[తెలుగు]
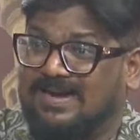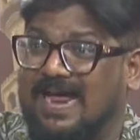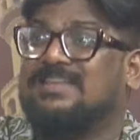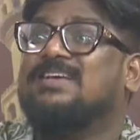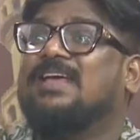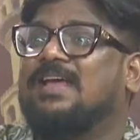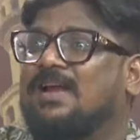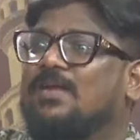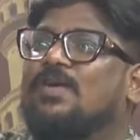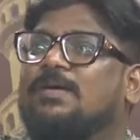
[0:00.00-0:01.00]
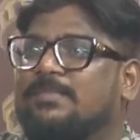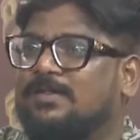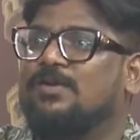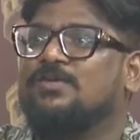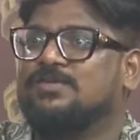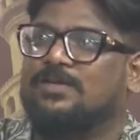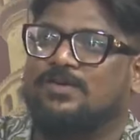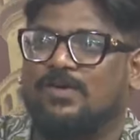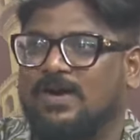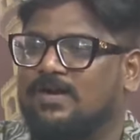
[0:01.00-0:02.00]
రాజకీయంలోనే మిత్రులు
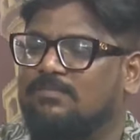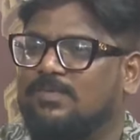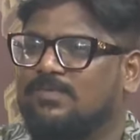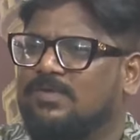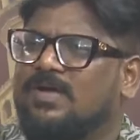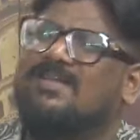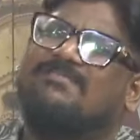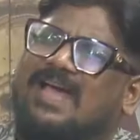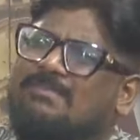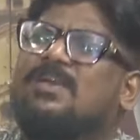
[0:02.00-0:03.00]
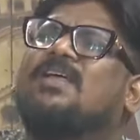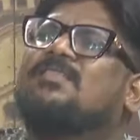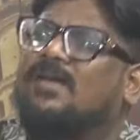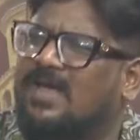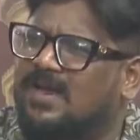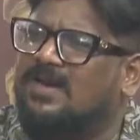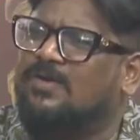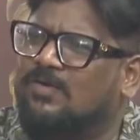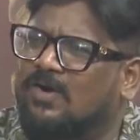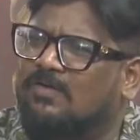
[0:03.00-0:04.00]
శత్రువులు లేనప్పుడు ఫ్యామిలీలో అయ్యా
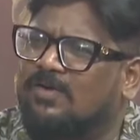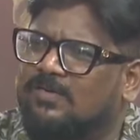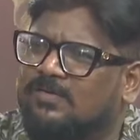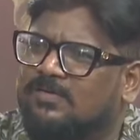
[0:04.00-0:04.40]
నీకు గొడవలు